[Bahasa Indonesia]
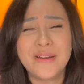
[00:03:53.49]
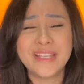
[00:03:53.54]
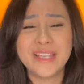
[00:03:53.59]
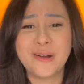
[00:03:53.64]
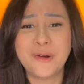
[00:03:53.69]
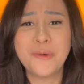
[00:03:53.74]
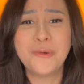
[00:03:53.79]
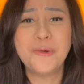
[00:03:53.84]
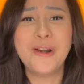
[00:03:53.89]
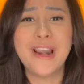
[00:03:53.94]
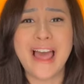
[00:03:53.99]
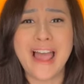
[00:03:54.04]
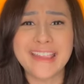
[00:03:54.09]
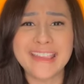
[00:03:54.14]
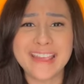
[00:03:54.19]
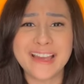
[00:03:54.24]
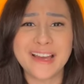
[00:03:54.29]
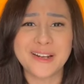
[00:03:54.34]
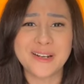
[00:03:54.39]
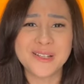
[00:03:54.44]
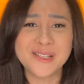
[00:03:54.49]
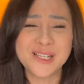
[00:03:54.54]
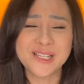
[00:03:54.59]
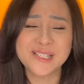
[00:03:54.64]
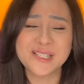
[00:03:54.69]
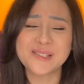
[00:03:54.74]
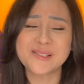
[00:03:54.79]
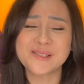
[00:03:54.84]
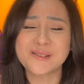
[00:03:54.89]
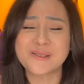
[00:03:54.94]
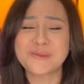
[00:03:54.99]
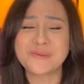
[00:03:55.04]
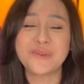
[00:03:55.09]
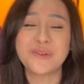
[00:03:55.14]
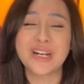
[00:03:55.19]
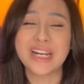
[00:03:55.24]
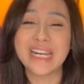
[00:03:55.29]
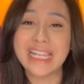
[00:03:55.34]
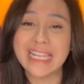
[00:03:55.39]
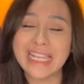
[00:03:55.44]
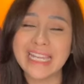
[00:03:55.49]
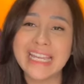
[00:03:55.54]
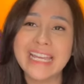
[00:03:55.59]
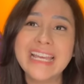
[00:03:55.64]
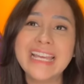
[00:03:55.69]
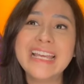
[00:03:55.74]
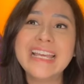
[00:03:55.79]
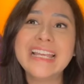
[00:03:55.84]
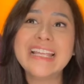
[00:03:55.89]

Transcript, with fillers: banyak gulanya. Harusnya sih susu murni.